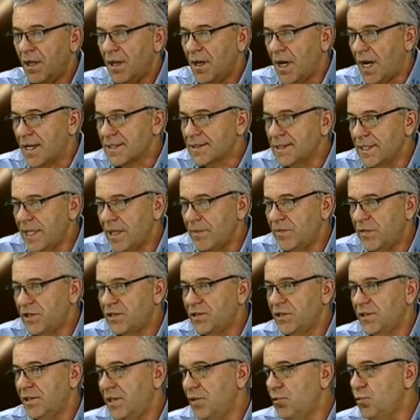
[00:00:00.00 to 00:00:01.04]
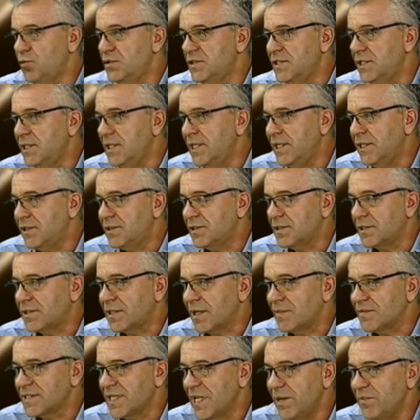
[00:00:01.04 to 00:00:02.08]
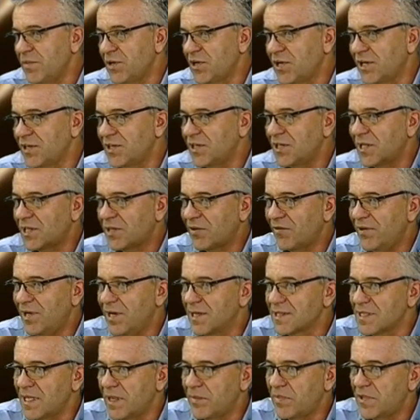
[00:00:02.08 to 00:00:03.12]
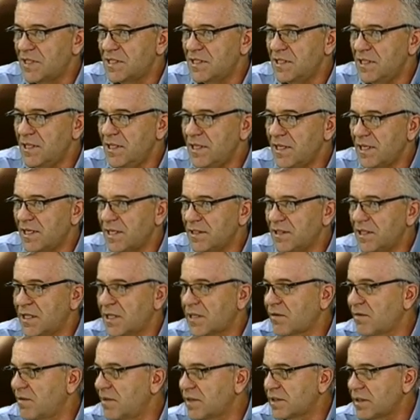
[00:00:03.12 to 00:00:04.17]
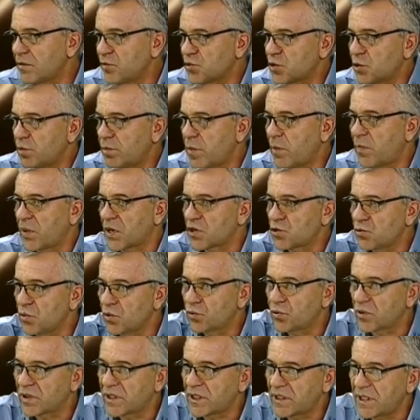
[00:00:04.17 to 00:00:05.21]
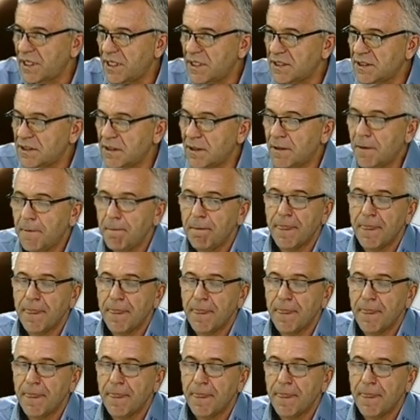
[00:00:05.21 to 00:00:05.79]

ослабить или усилить там слабых кандидатов или ослабить сильных кандидатов для того, чтобы прошел кто-то третий.